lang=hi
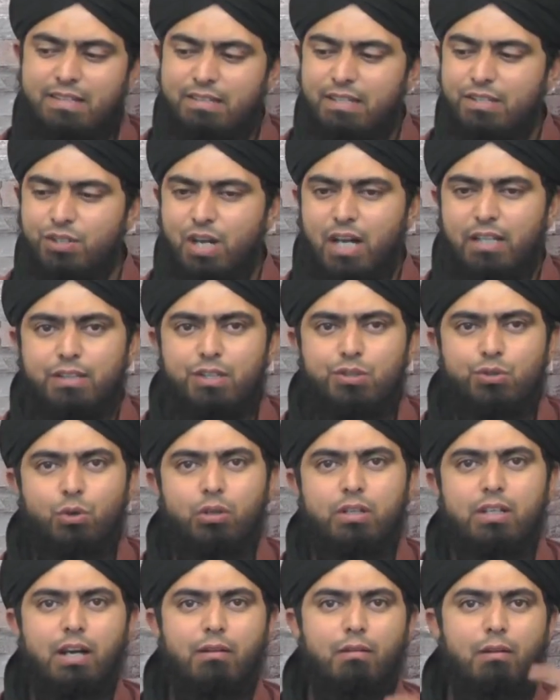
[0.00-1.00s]
ऐसे चांद नहीं शो
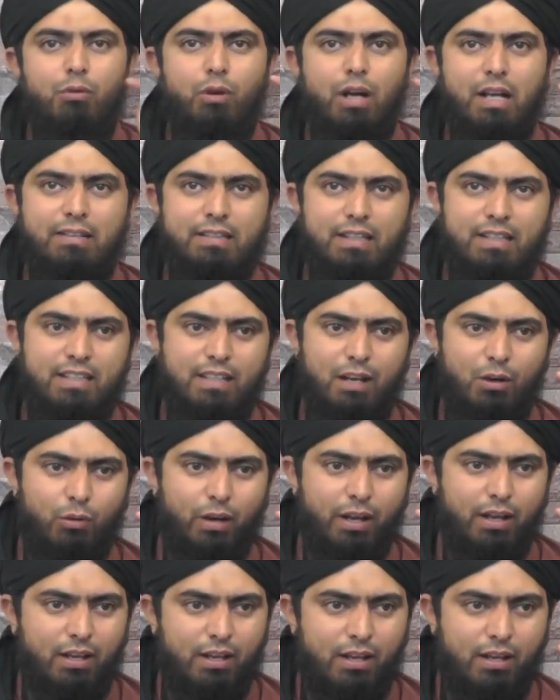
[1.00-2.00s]
किया हुआ वो ऐसे किया
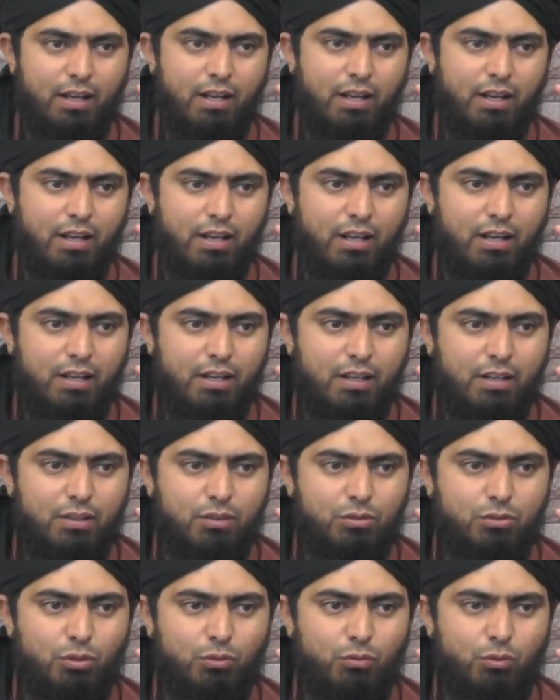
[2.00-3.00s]
हुआ
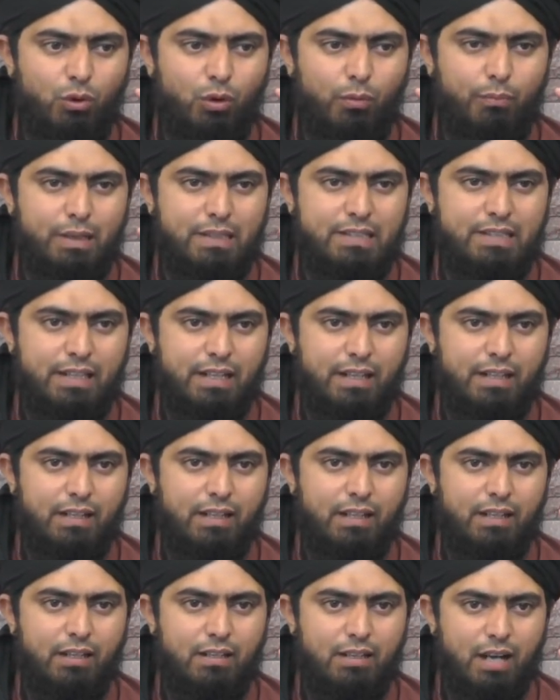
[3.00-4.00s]
है तो वो बेसिकली